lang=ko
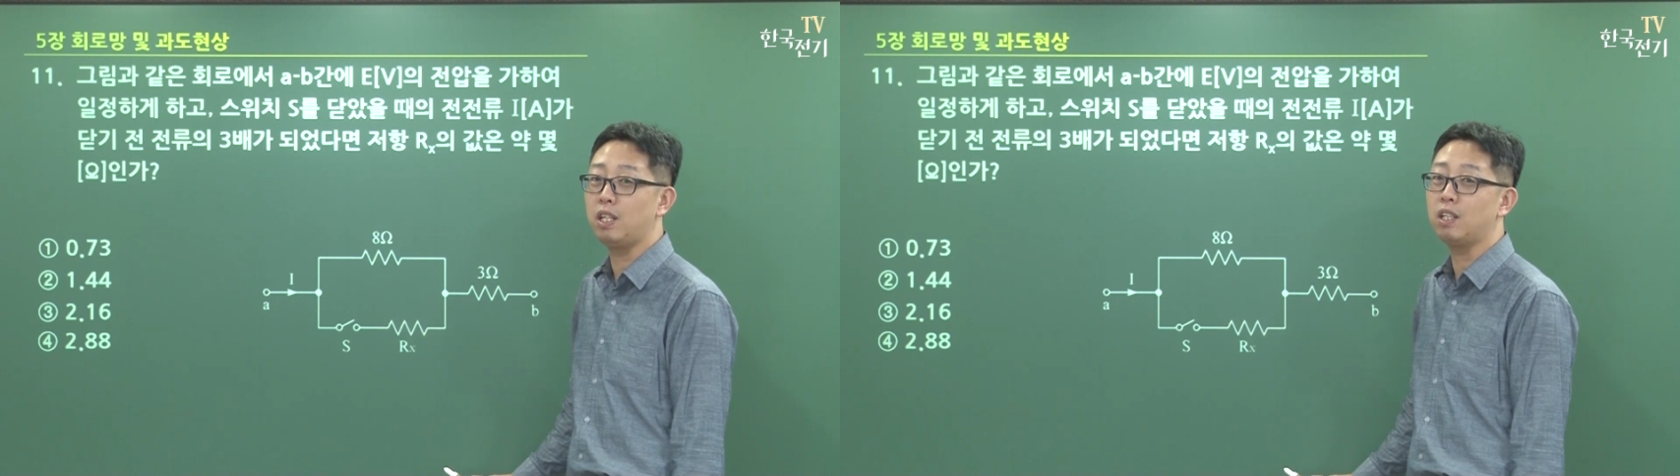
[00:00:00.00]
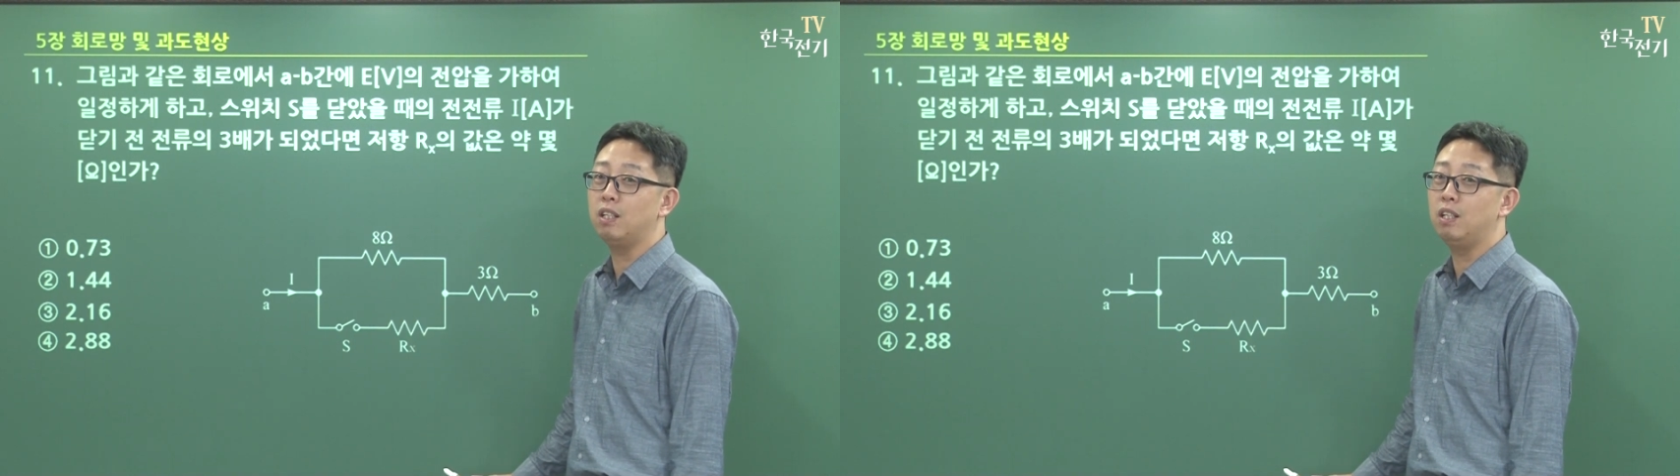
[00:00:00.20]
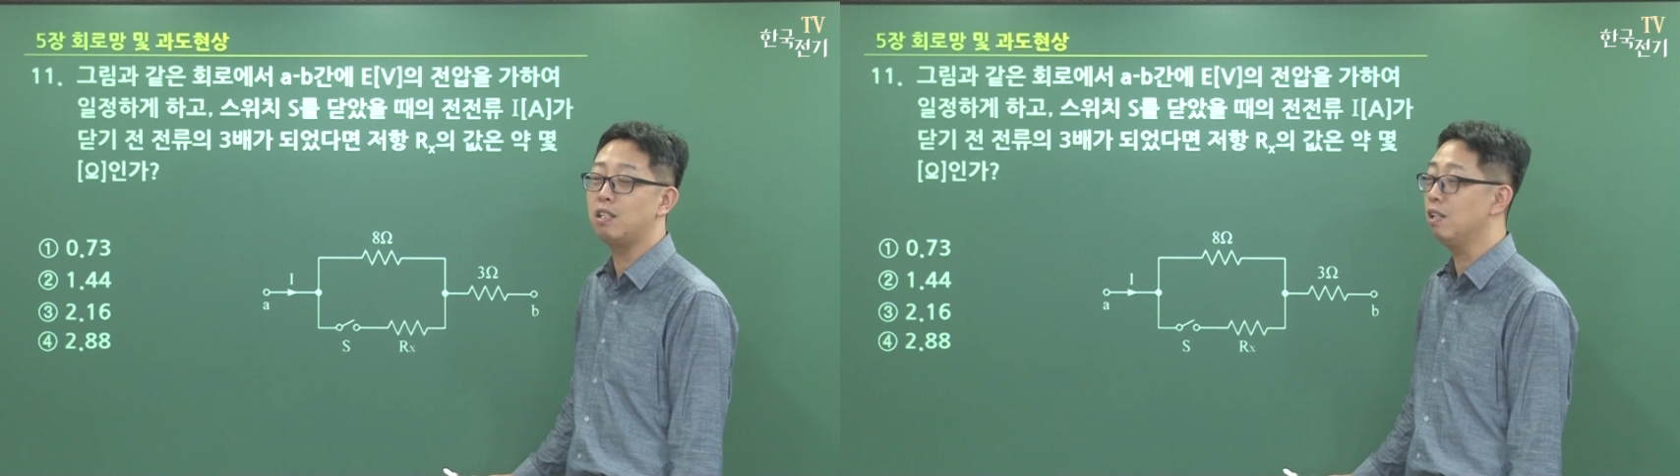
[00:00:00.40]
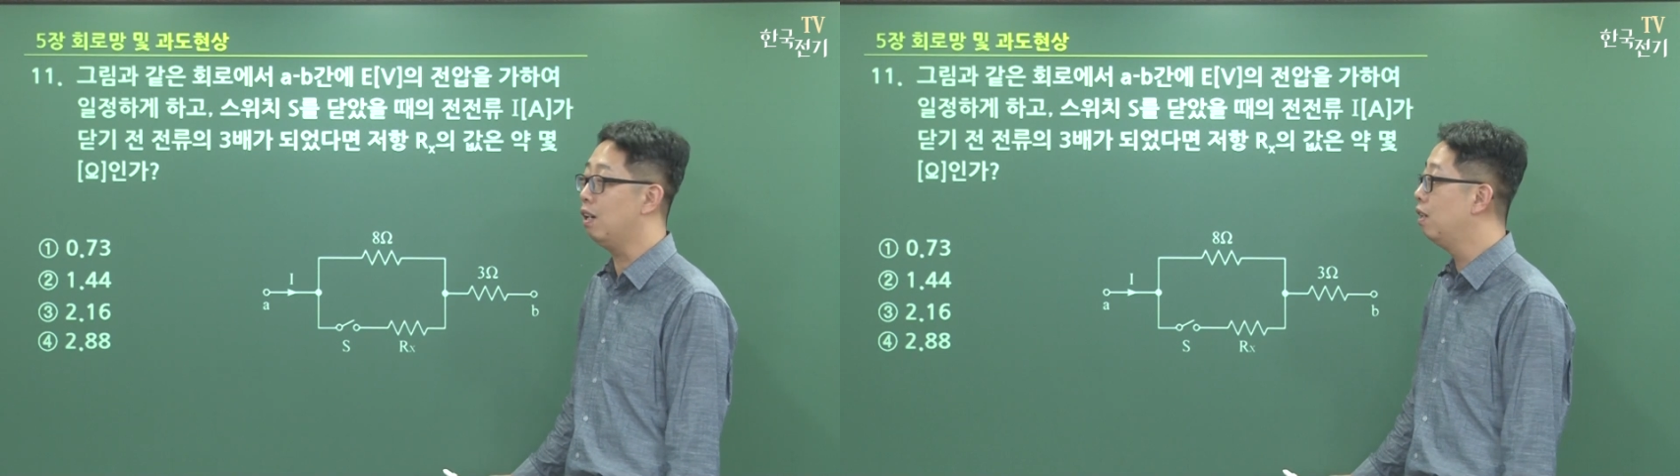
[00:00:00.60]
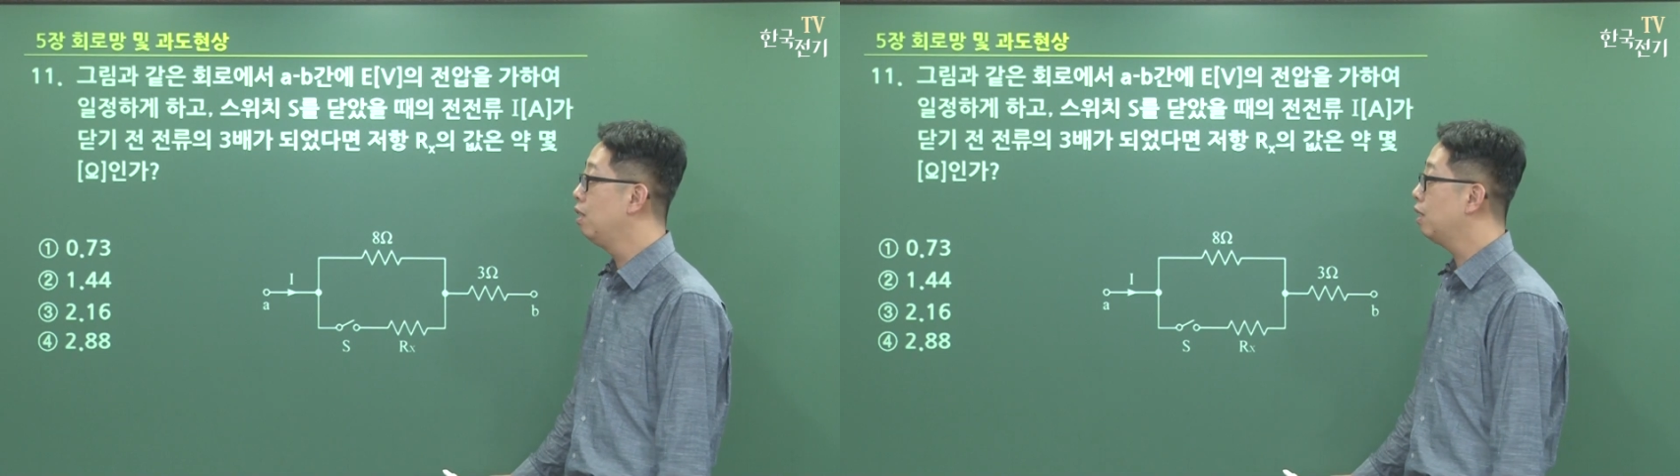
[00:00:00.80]
얘기를
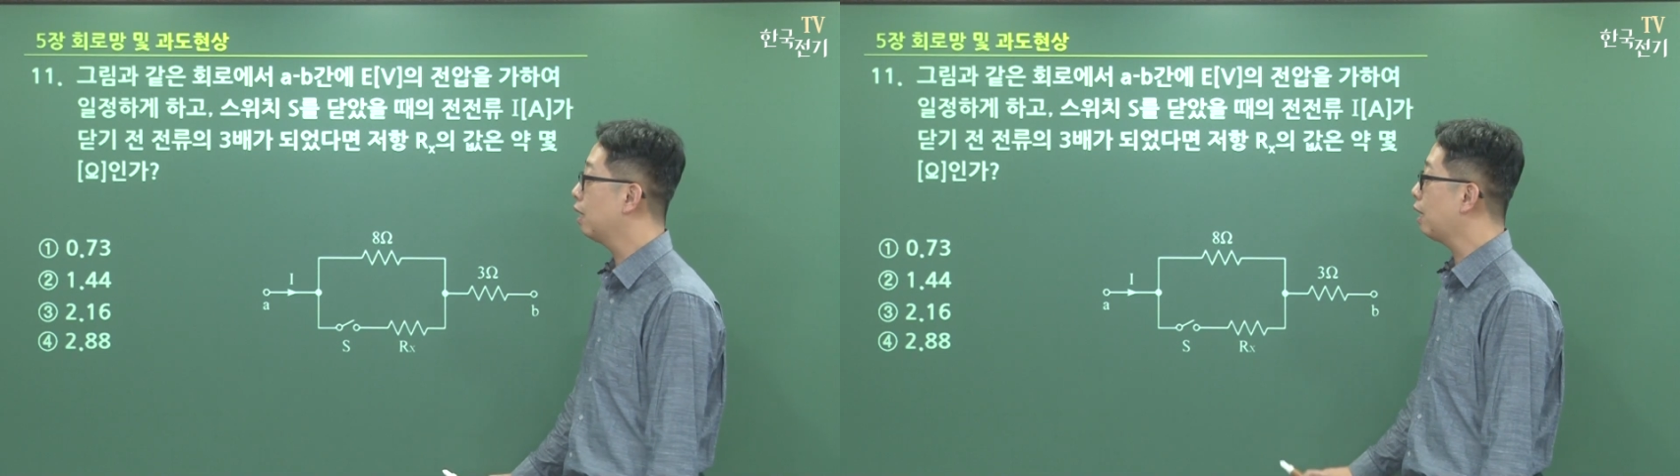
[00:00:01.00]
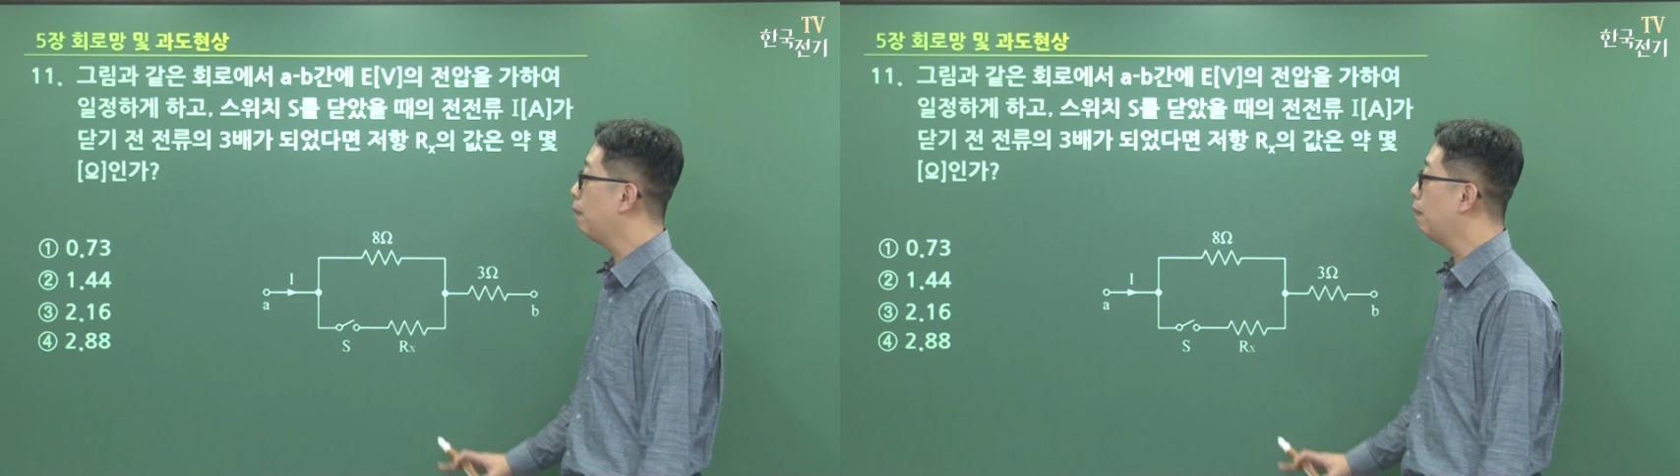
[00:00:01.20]
해서 그냥